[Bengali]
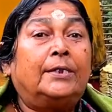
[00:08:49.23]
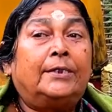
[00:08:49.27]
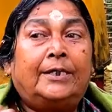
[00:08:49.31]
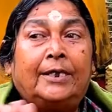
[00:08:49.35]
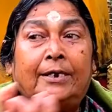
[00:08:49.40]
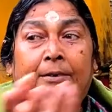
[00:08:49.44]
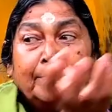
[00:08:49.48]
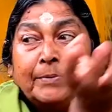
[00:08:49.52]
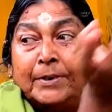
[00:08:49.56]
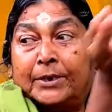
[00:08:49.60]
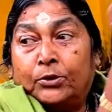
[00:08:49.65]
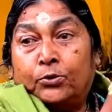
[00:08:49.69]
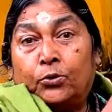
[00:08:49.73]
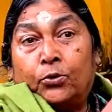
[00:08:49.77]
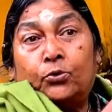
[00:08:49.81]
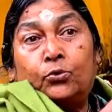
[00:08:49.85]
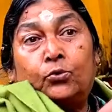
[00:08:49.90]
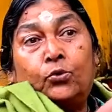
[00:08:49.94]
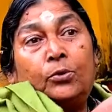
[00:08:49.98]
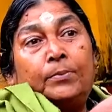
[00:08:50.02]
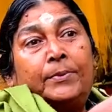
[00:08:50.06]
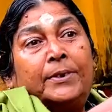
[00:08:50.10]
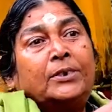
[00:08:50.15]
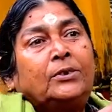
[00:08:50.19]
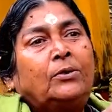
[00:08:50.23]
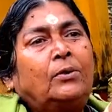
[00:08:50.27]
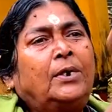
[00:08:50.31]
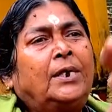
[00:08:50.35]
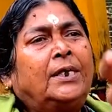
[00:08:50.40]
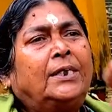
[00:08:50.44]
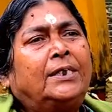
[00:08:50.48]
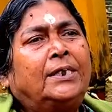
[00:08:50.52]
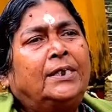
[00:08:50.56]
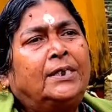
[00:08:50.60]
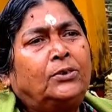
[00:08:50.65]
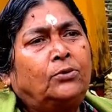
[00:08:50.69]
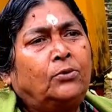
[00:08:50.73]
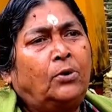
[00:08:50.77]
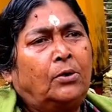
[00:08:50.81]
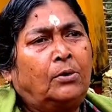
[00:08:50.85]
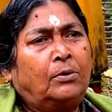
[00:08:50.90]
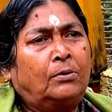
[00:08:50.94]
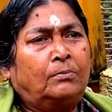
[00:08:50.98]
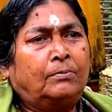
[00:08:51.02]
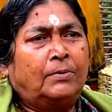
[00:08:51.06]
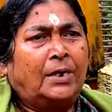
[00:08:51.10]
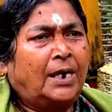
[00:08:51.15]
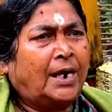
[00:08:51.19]
দেখবে চৈত্র মাসে অনেক দিকে
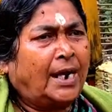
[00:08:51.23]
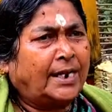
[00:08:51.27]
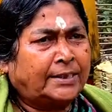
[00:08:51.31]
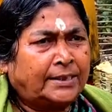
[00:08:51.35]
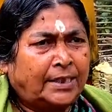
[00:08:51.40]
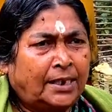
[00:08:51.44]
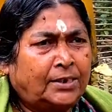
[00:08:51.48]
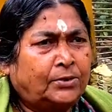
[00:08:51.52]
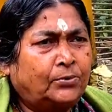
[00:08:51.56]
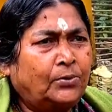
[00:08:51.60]
মানে রাস্তায়